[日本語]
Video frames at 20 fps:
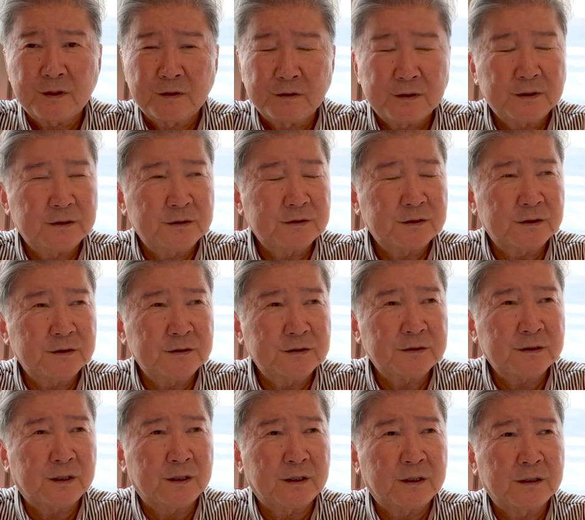で、じゃあい
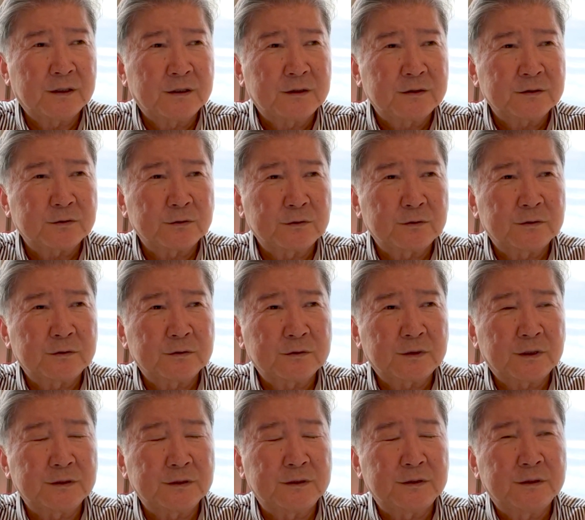ざ、その、
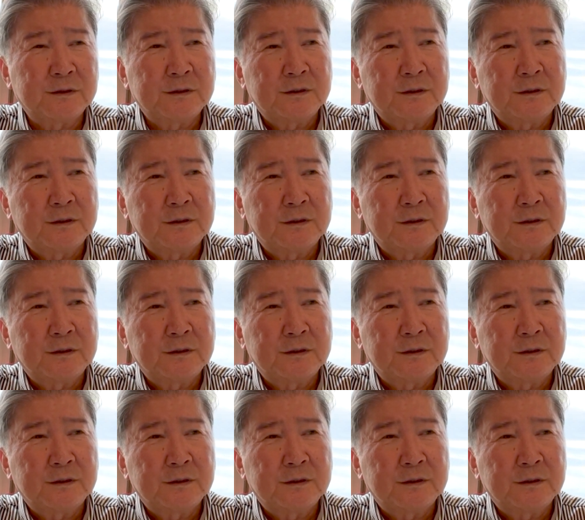何、